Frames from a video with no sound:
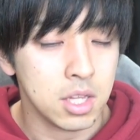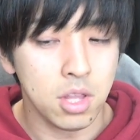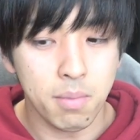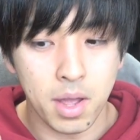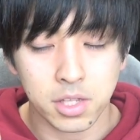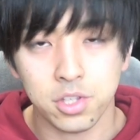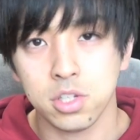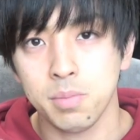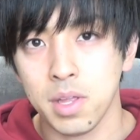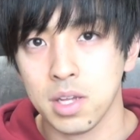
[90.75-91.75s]
例えば
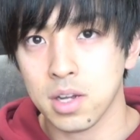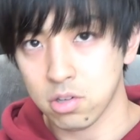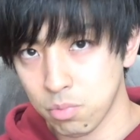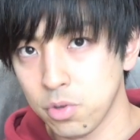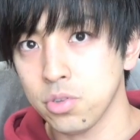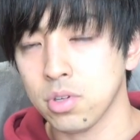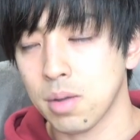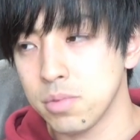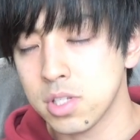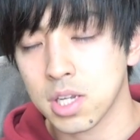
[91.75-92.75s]
有名な過去問と
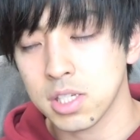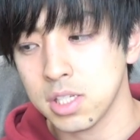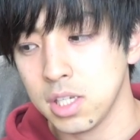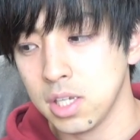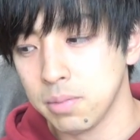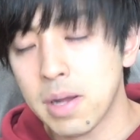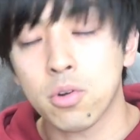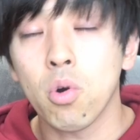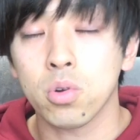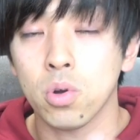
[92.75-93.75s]
か難しい、まあ、
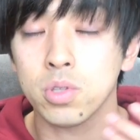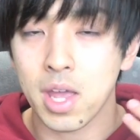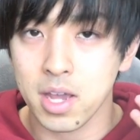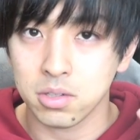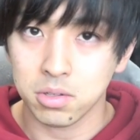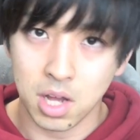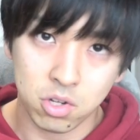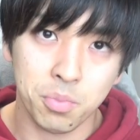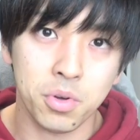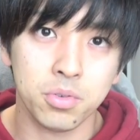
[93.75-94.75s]
高校、大学の過
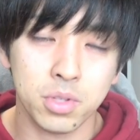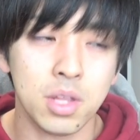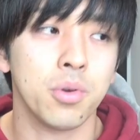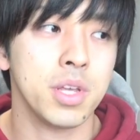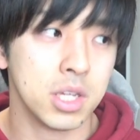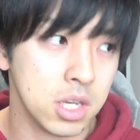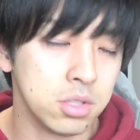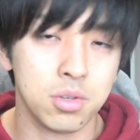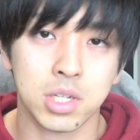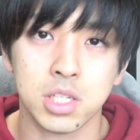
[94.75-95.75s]
去問をね、取り上げ
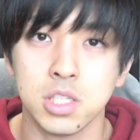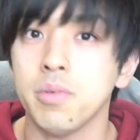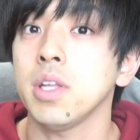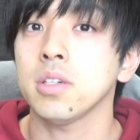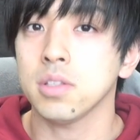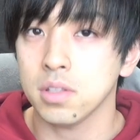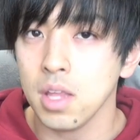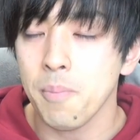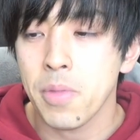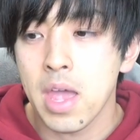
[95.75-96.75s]
るという形ではなくっ
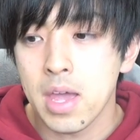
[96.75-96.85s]
て、